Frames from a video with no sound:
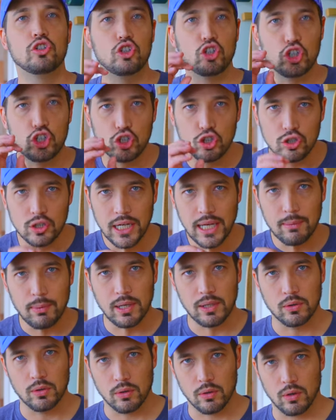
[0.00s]
中
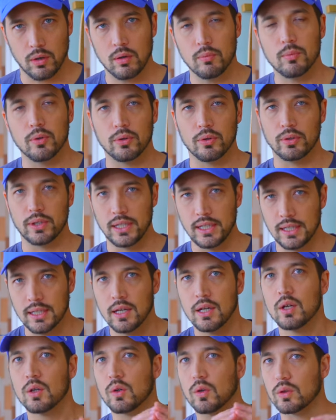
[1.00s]
レベルのものに
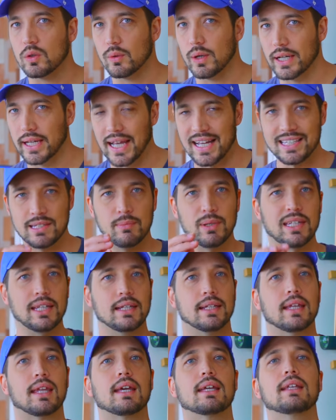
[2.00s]
断り始めて
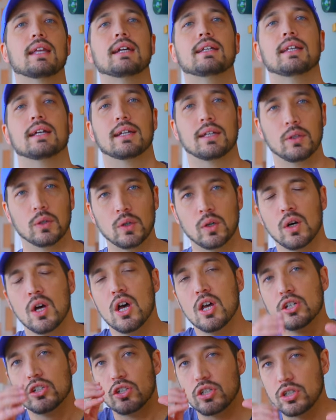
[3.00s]
いただきたいんだけど、
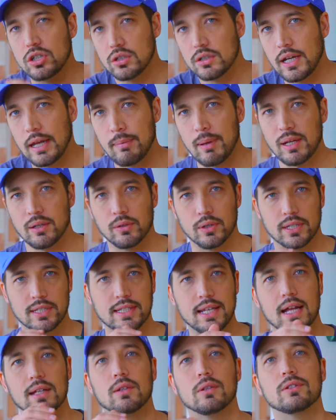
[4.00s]
中レベルを
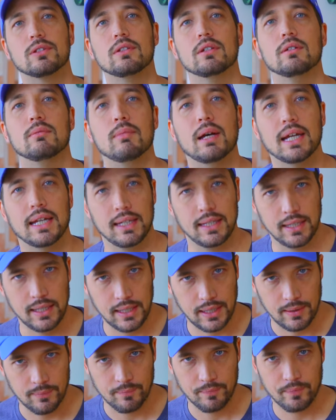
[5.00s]
スタートする前
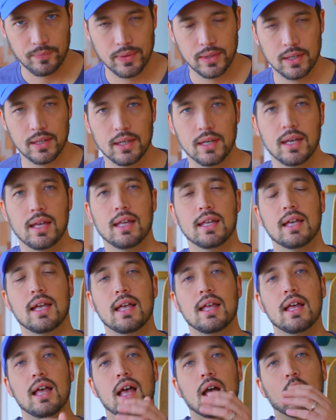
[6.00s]
に
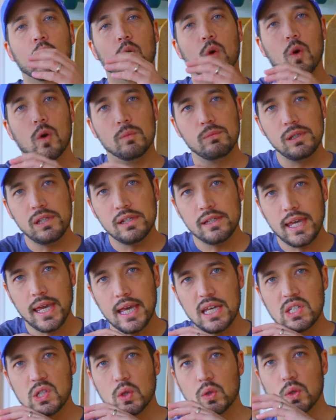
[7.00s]

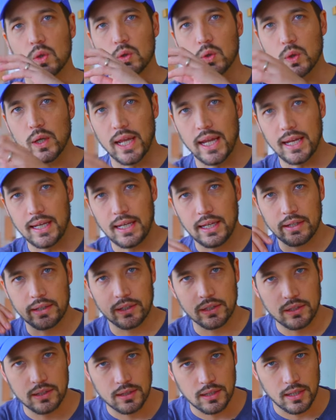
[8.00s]
コミュニケーションの
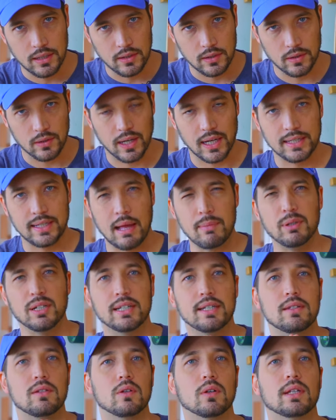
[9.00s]
トレーニングっていうのが多分
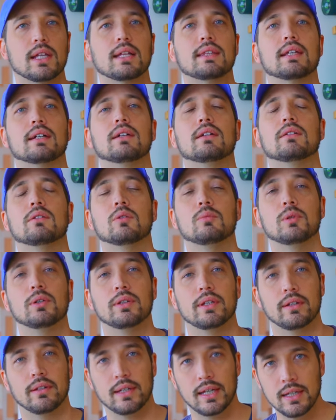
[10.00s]
必要になってくると思う
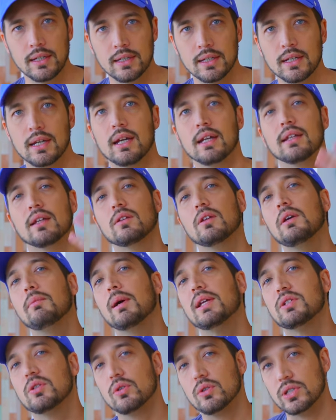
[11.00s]
んだよね。例え
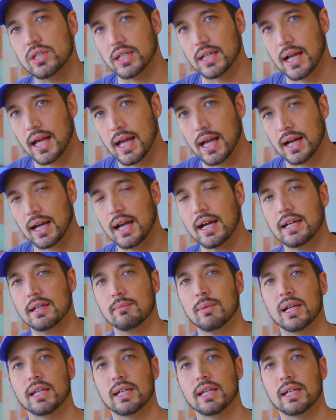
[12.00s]
ば上司が帰る